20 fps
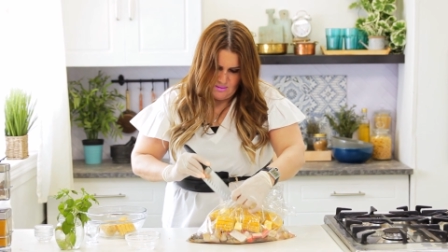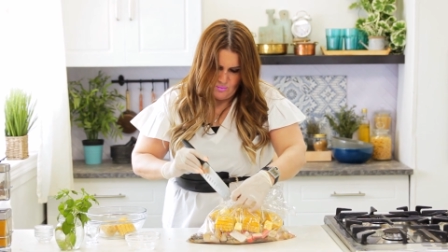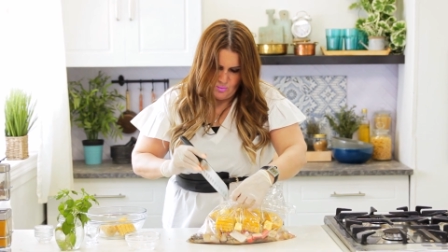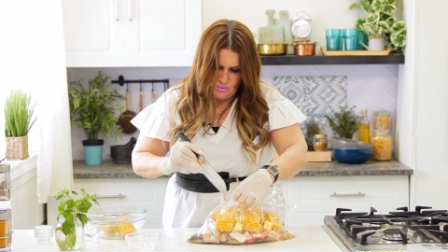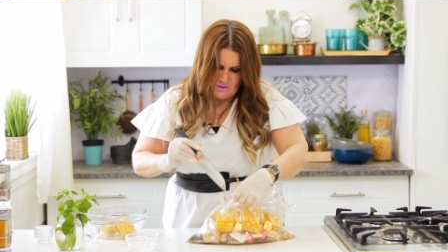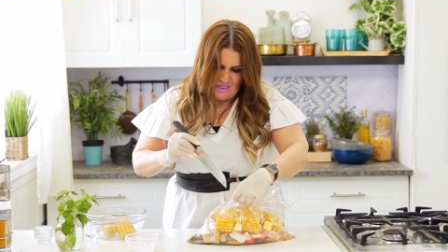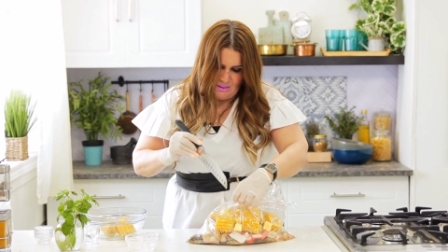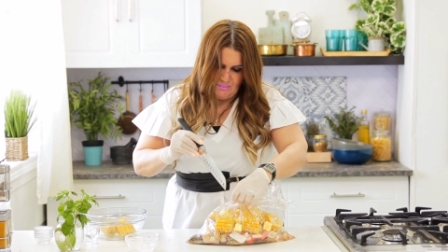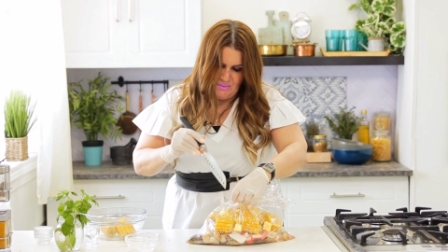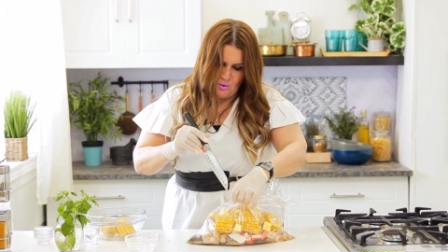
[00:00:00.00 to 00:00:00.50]

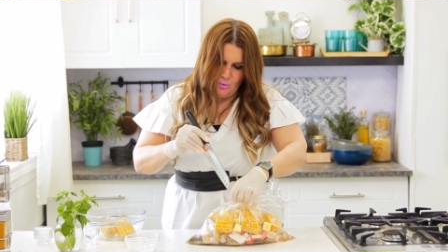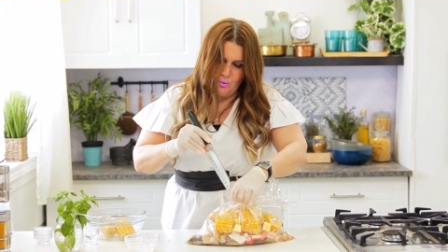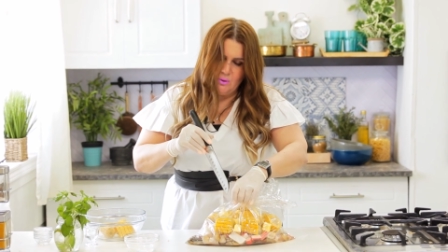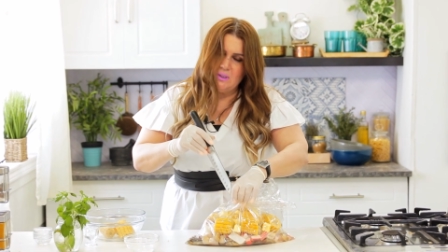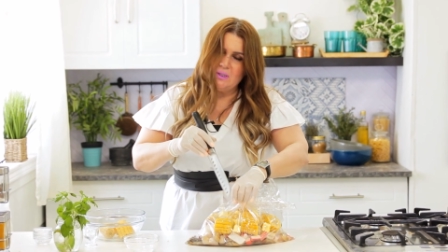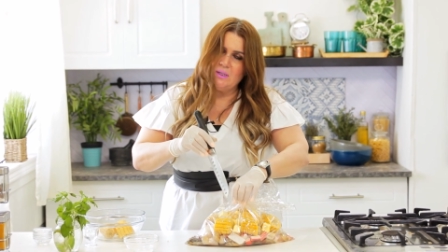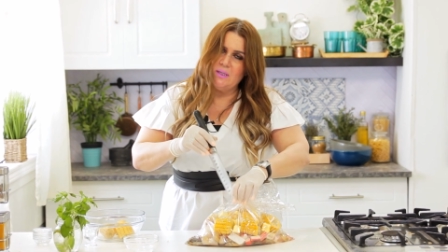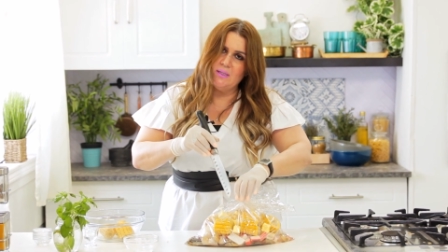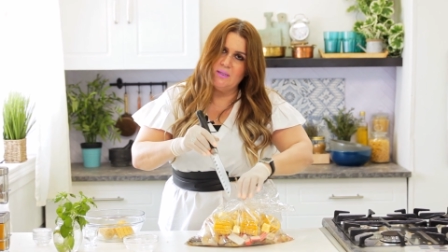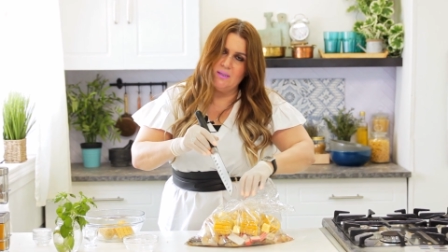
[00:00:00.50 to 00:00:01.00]
وتعملوا
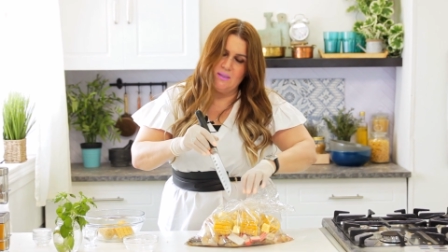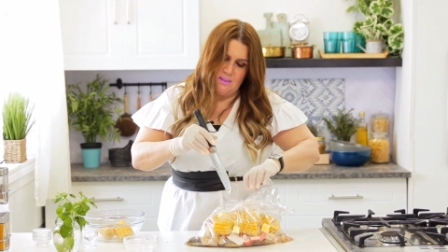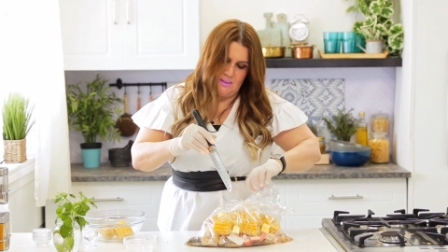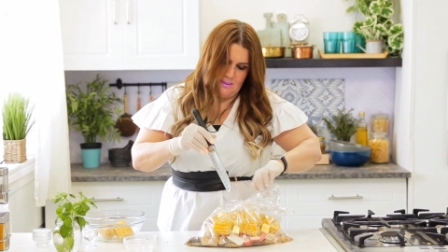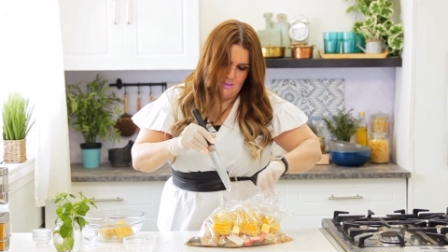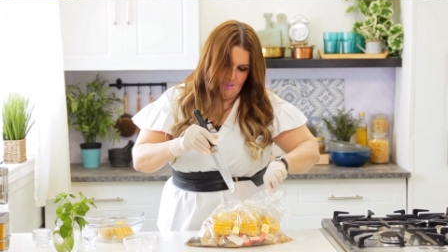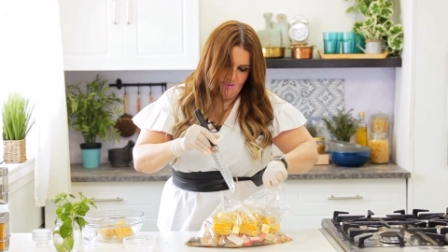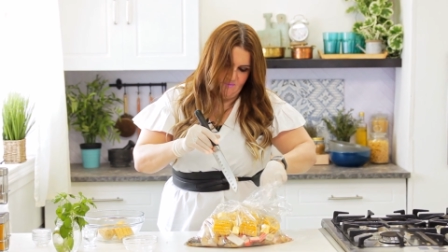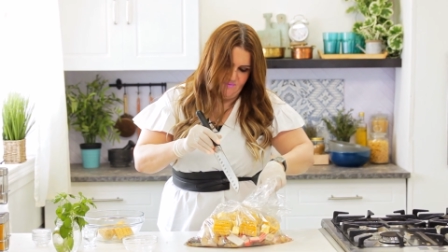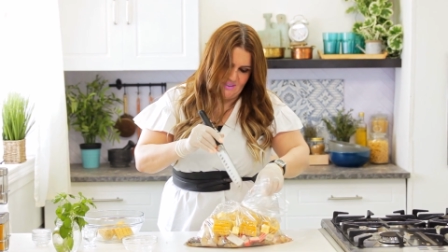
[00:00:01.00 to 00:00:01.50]

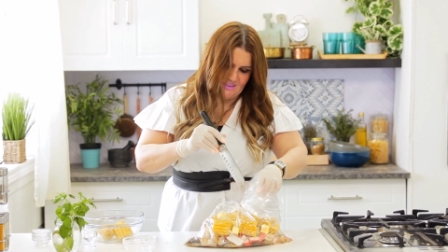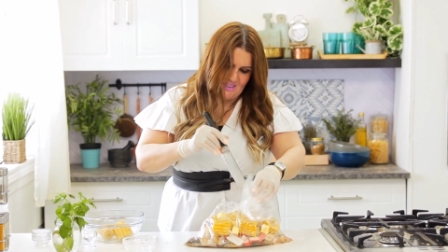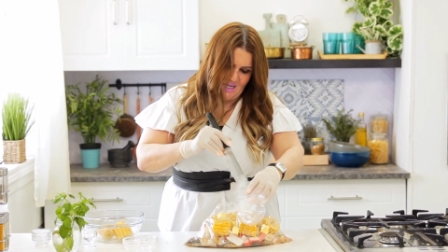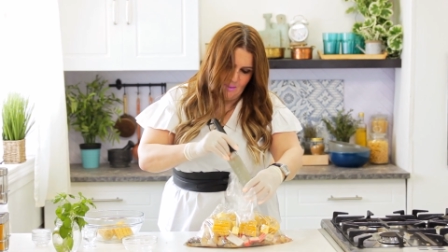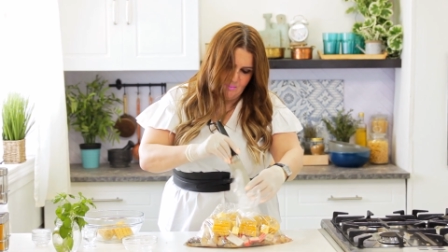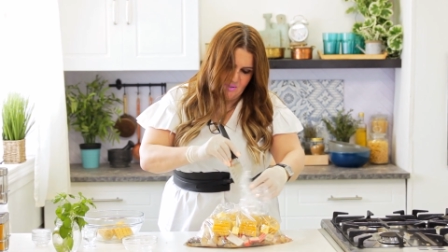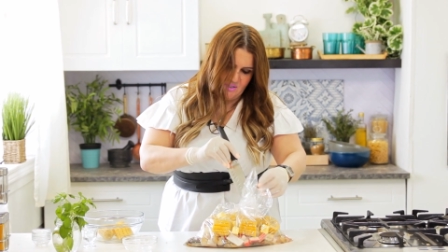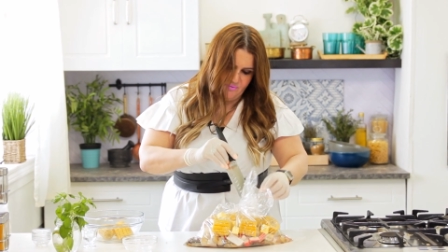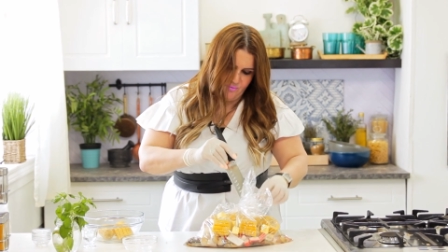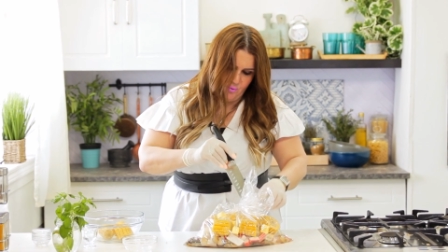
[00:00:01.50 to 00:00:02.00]

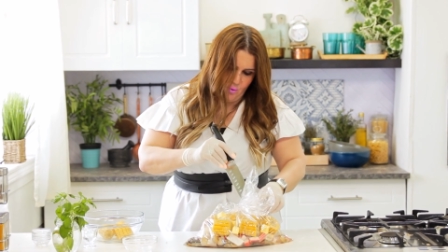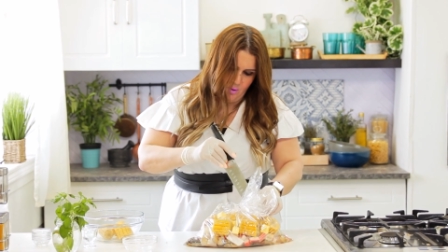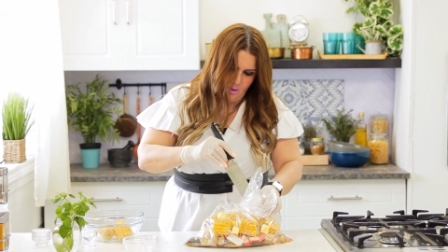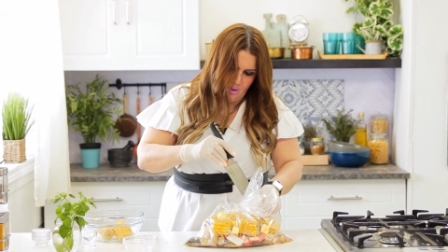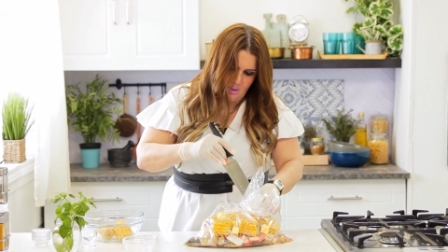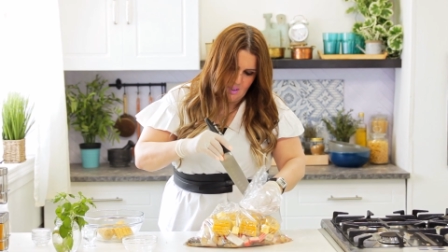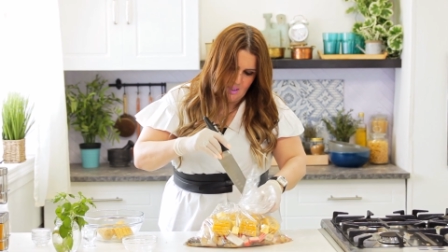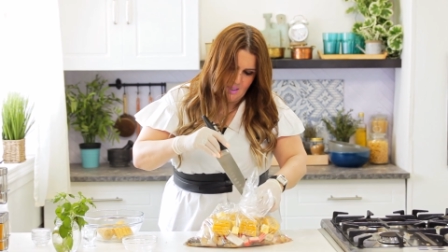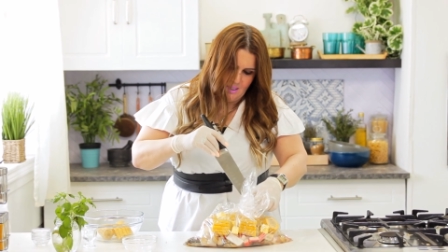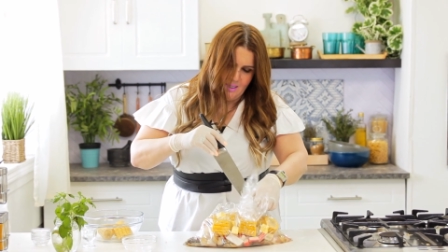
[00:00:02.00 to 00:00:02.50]
الفتحه من فوق
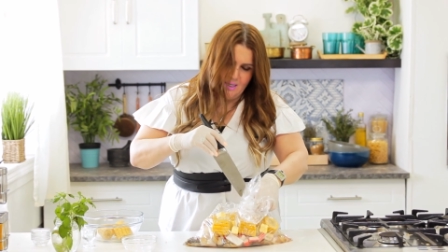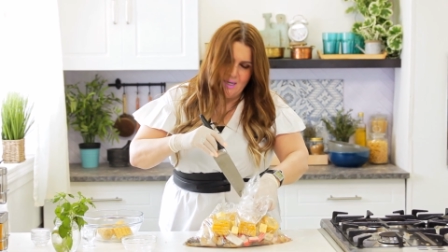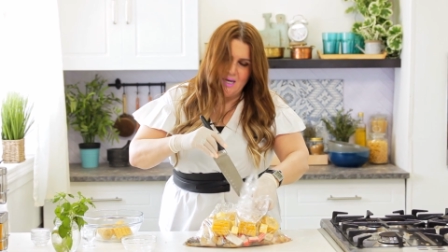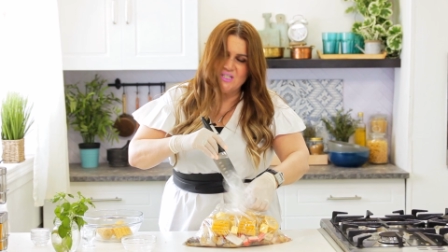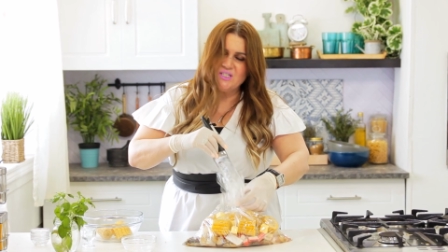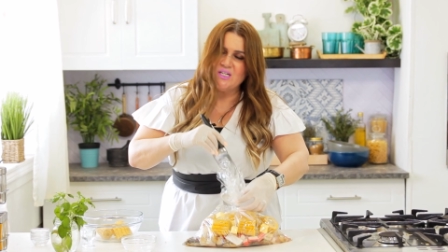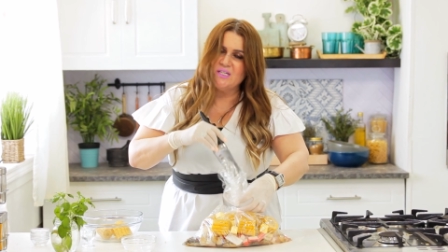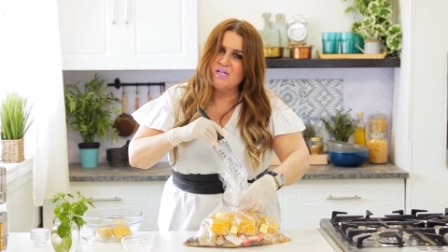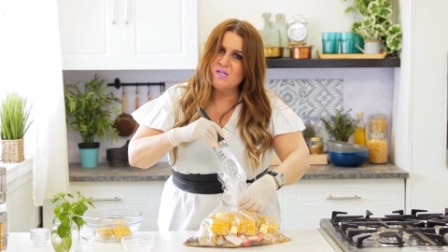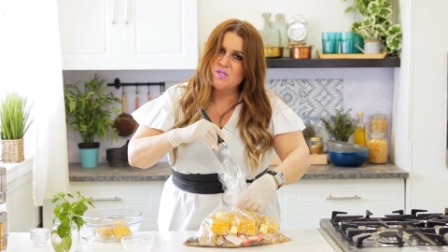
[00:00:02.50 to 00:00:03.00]

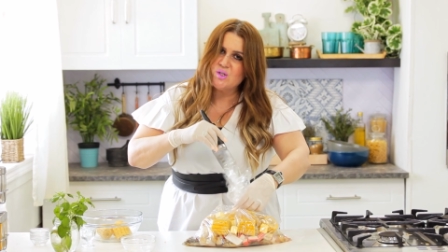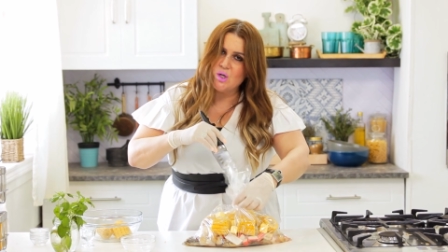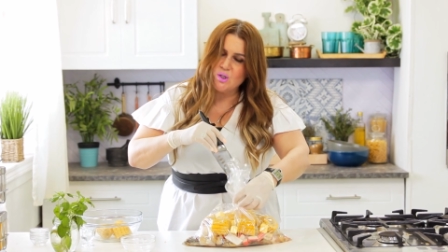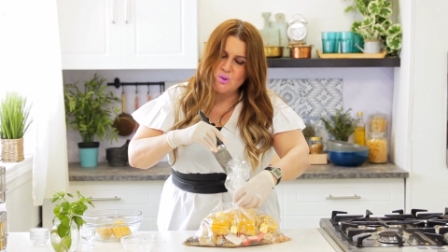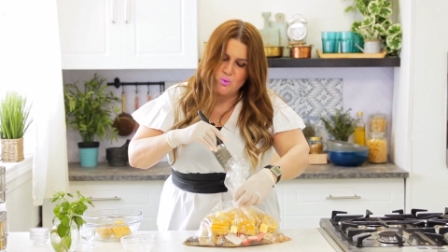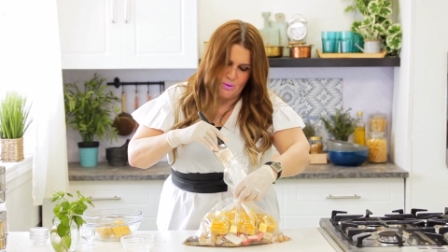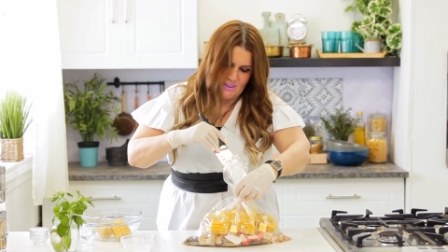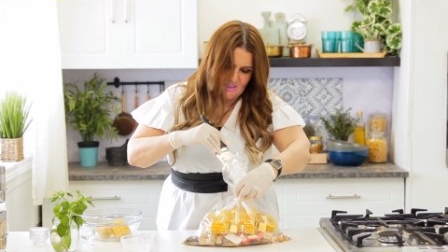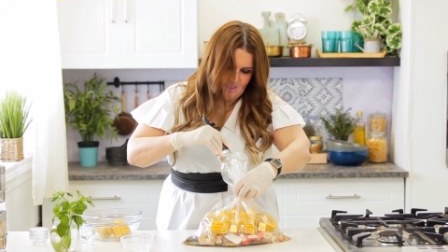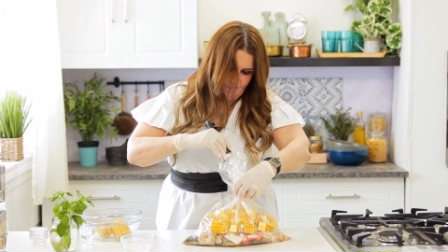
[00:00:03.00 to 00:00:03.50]
عشان
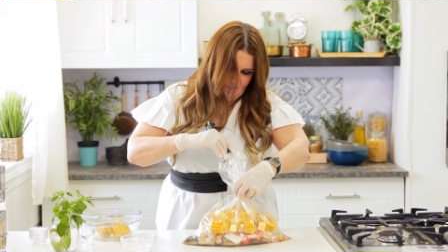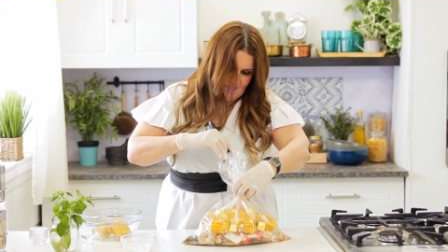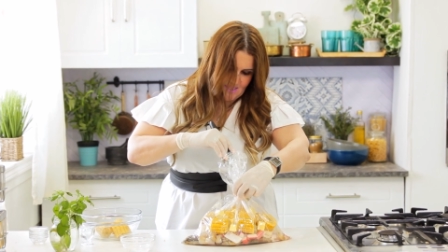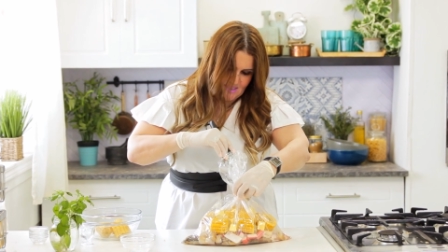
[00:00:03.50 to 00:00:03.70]
الصوص وكده ما